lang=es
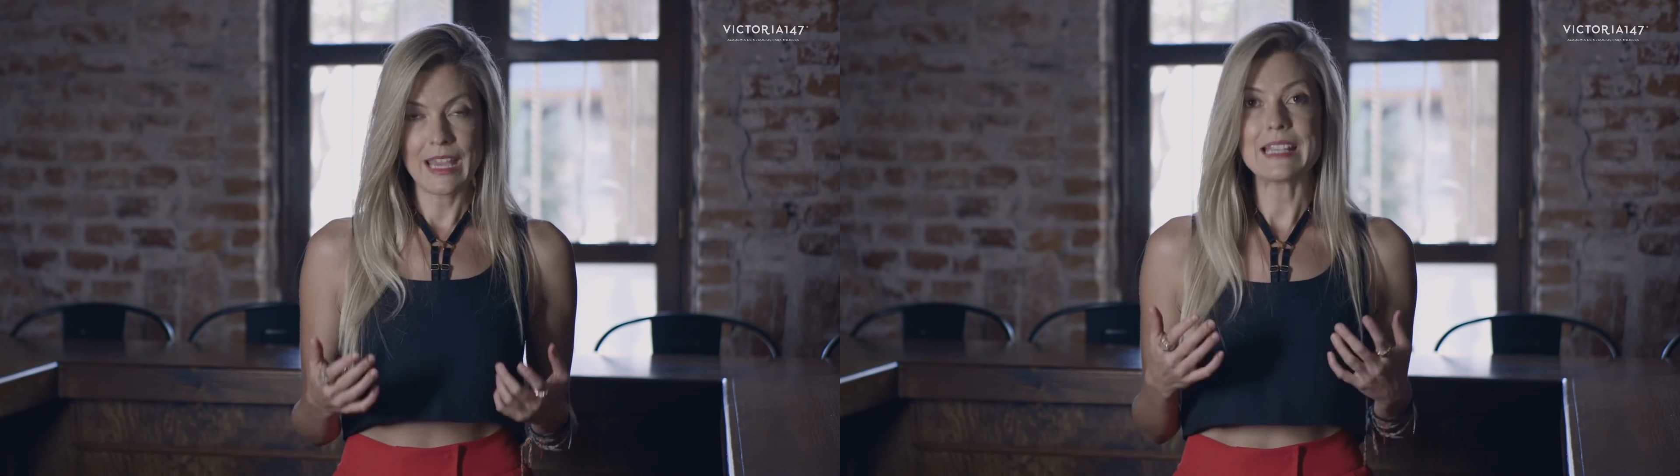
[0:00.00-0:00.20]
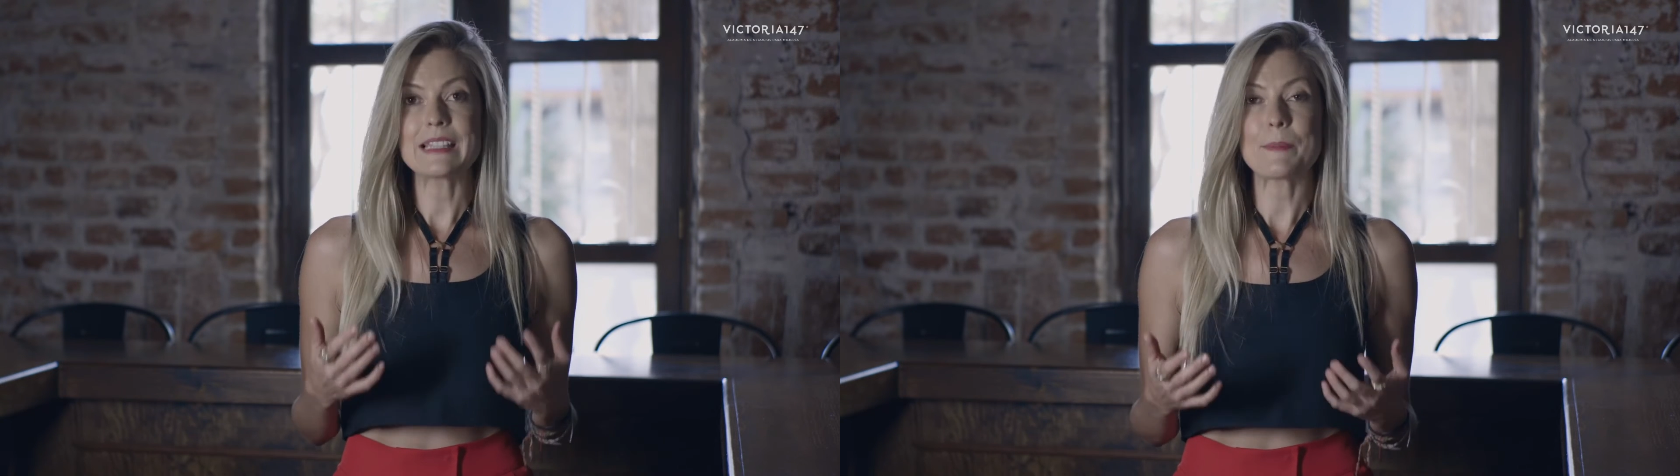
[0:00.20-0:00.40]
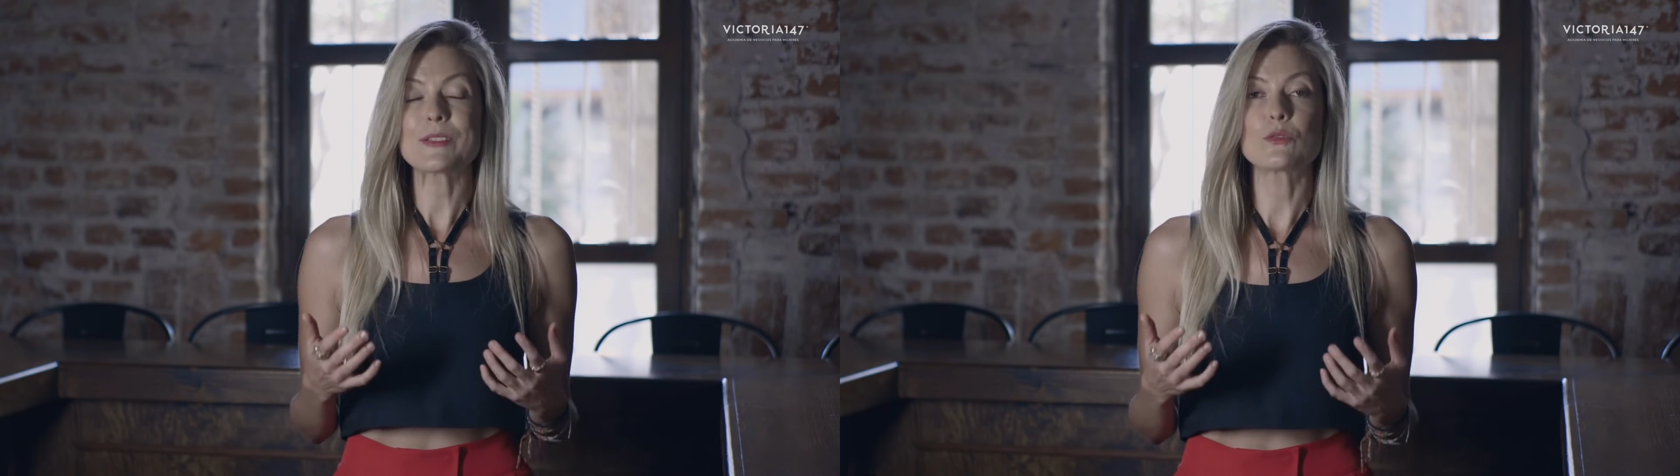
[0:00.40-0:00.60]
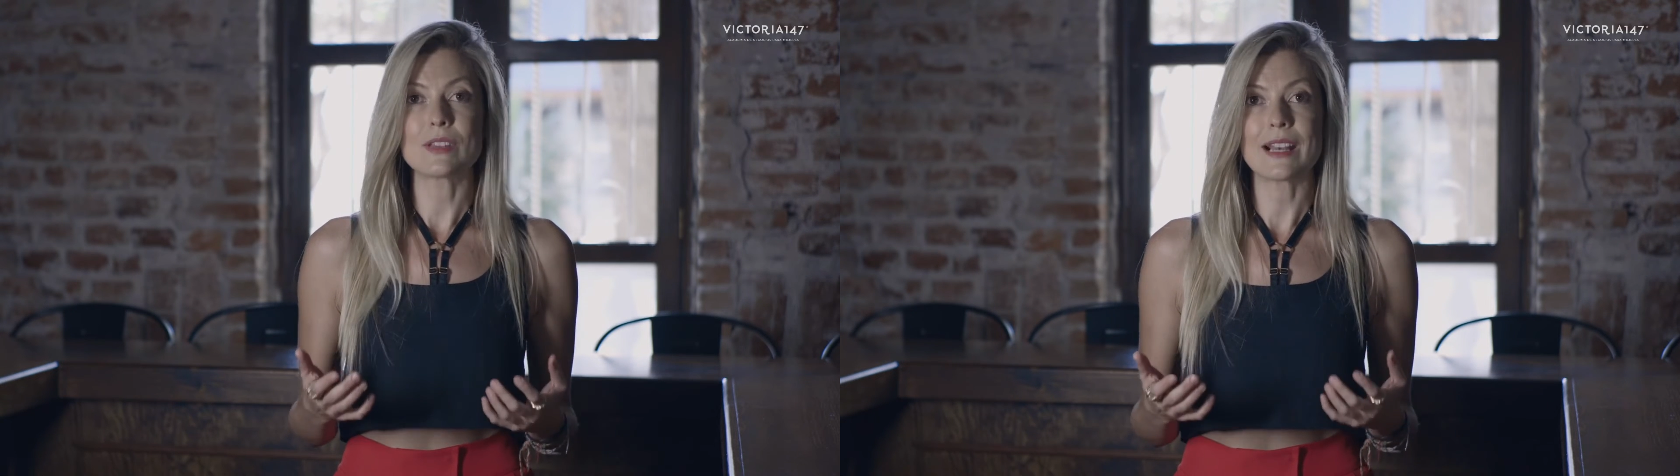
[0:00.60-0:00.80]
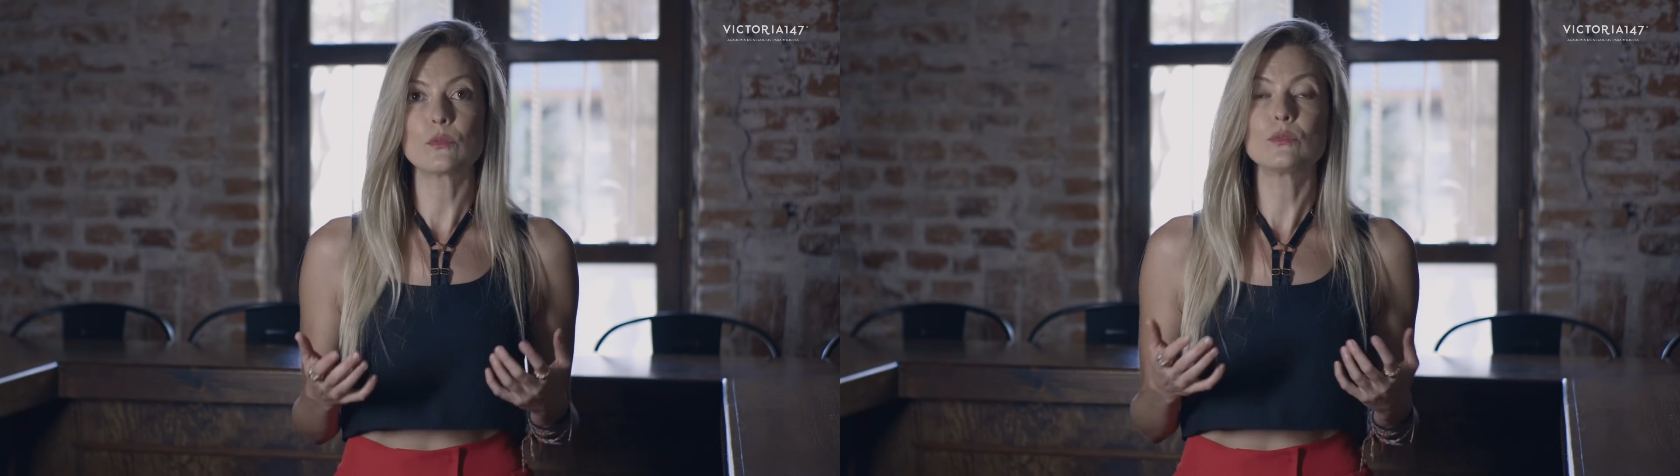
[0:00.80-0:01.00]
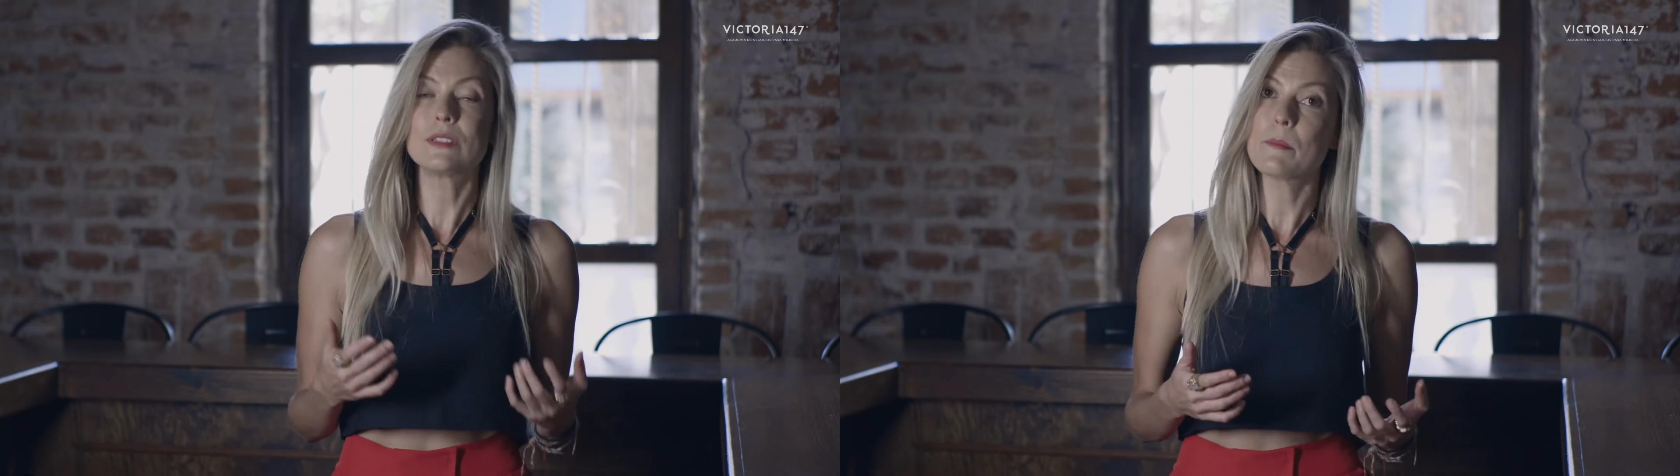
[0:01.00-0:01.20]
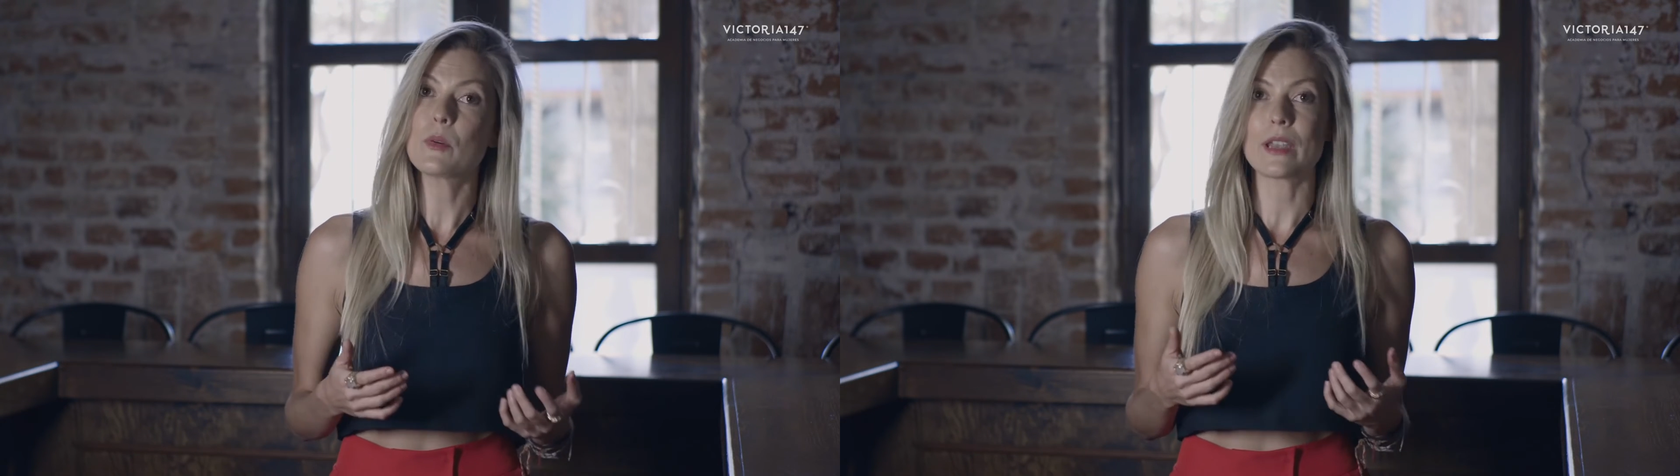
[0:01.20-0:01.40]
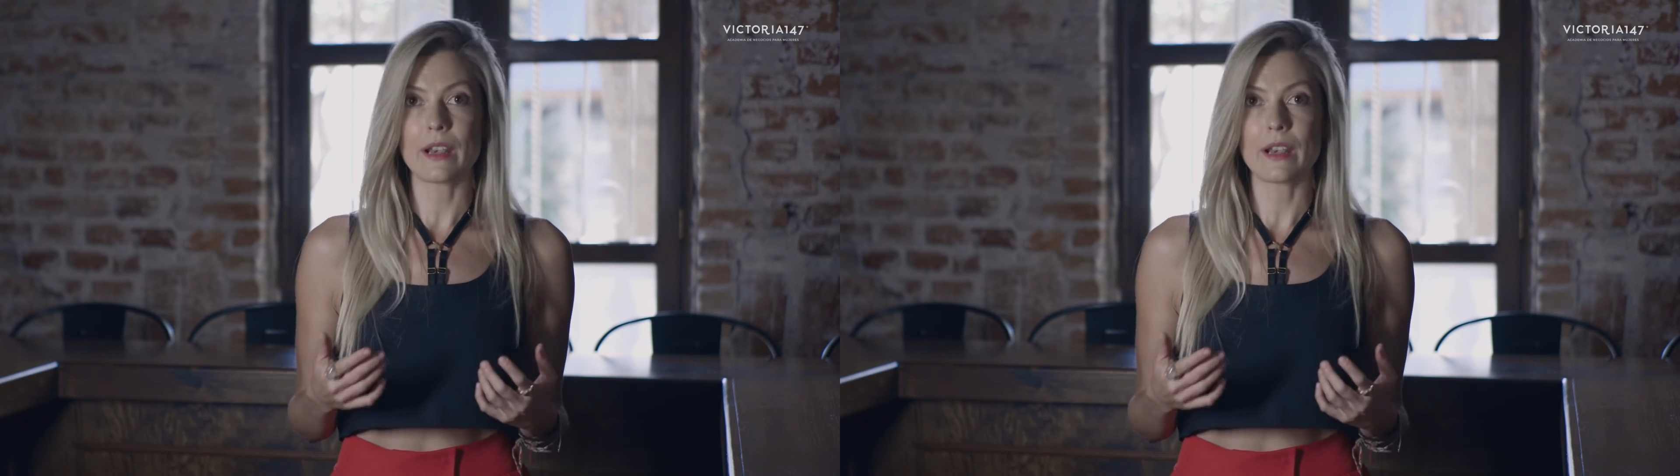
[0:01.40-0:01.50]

y sepas usar tu tiempo y